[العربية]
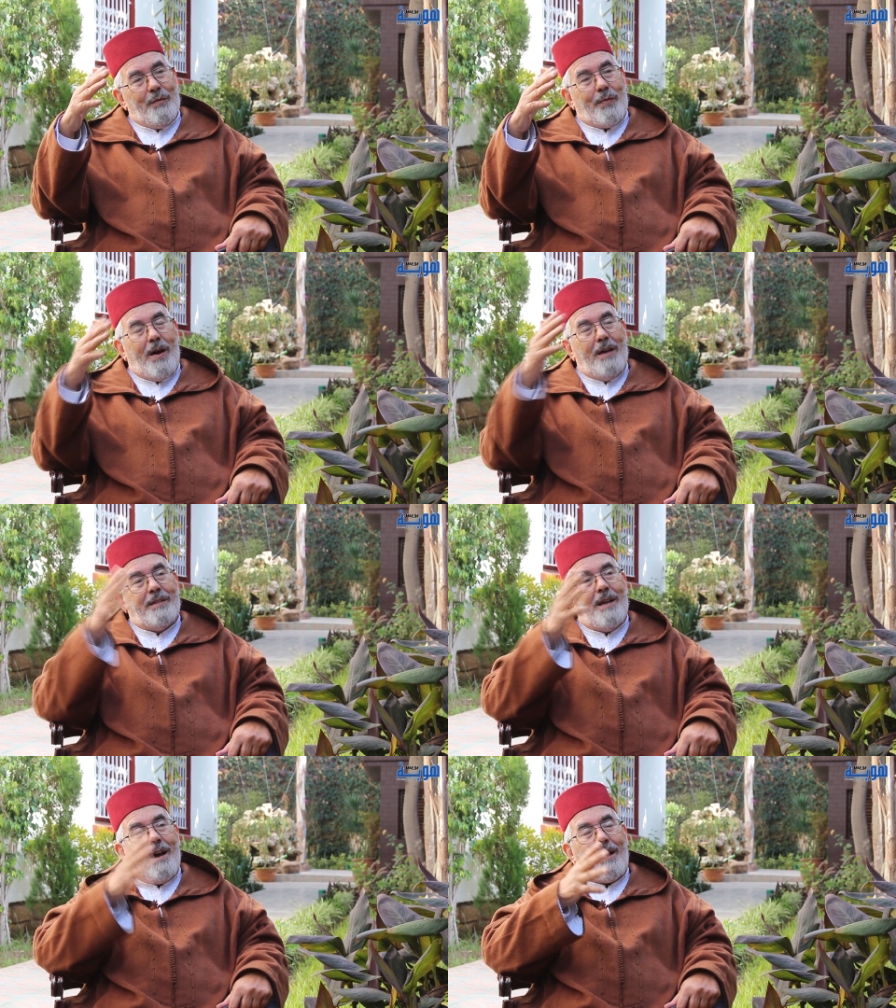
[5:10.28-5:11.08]

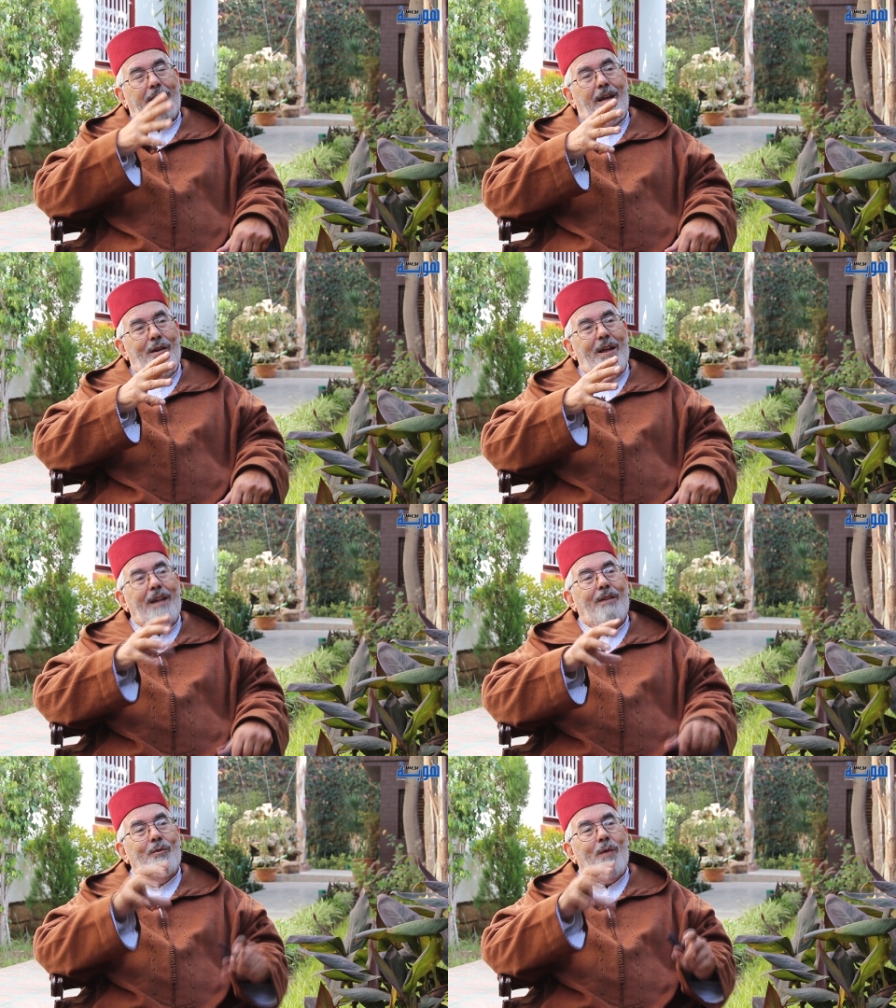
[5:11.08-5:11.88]
فجاء قطاع
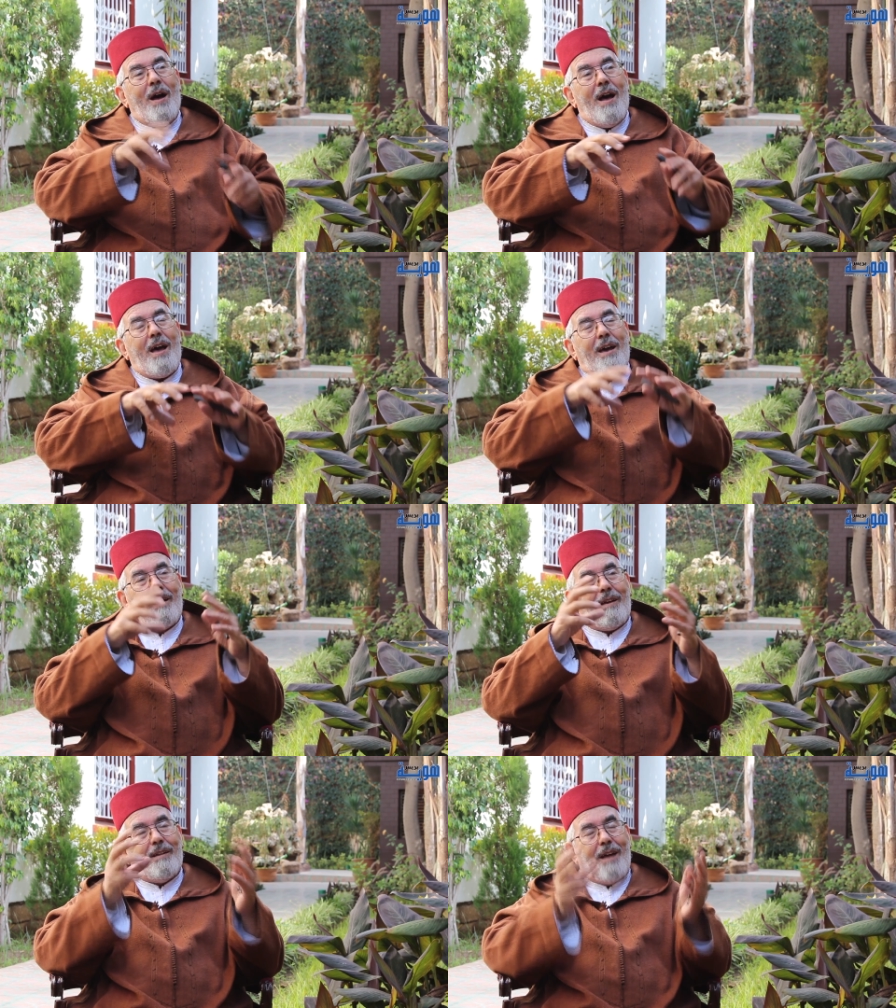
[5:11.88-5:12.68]
العدل هو
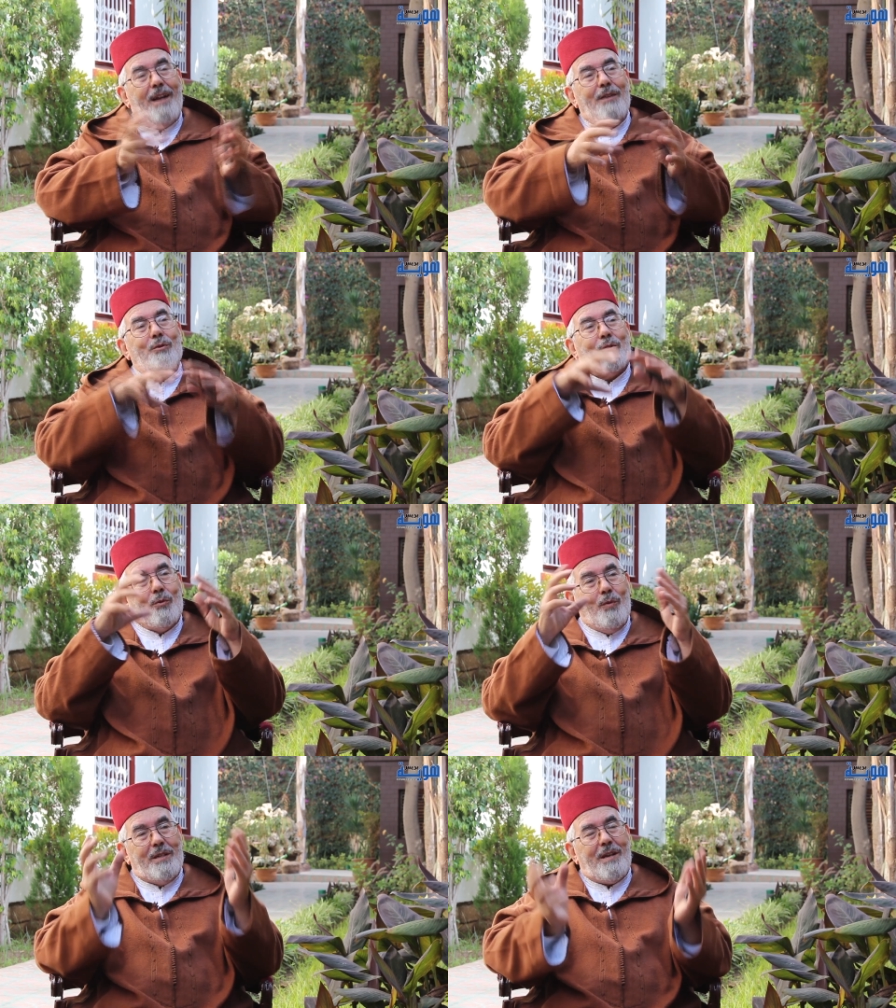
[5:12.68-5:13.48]
اخر قطاع
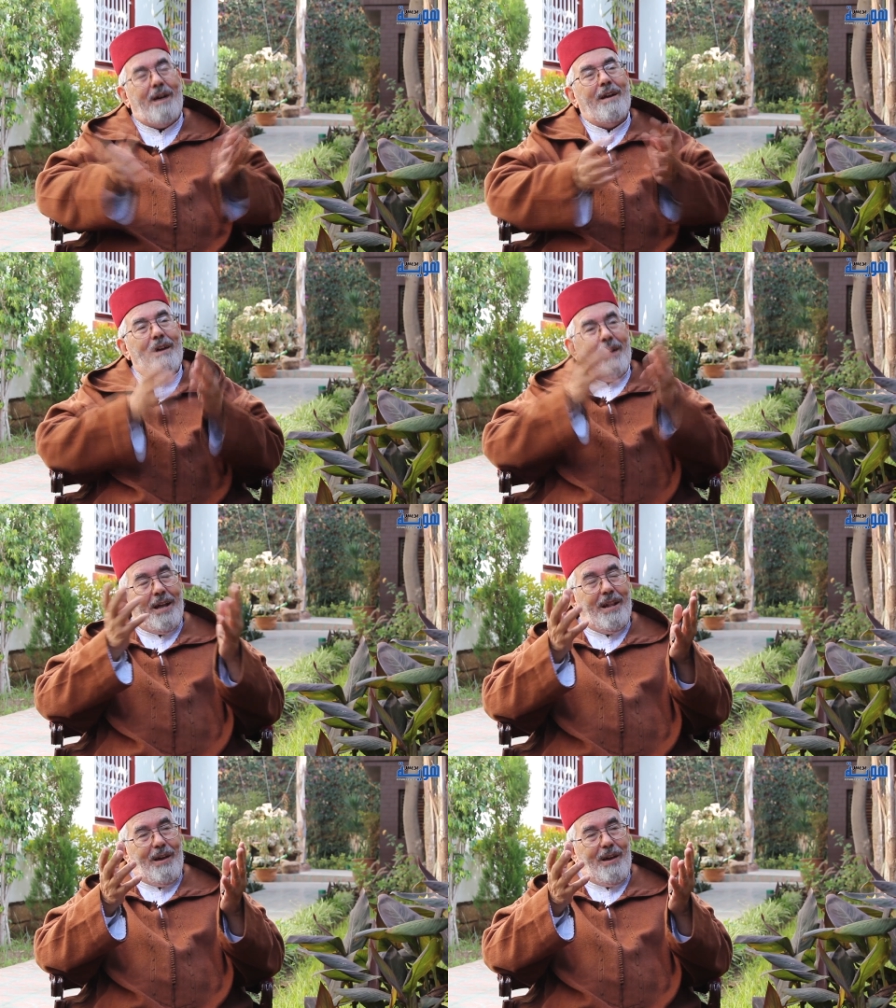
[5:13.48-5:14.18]
ليتوج هذه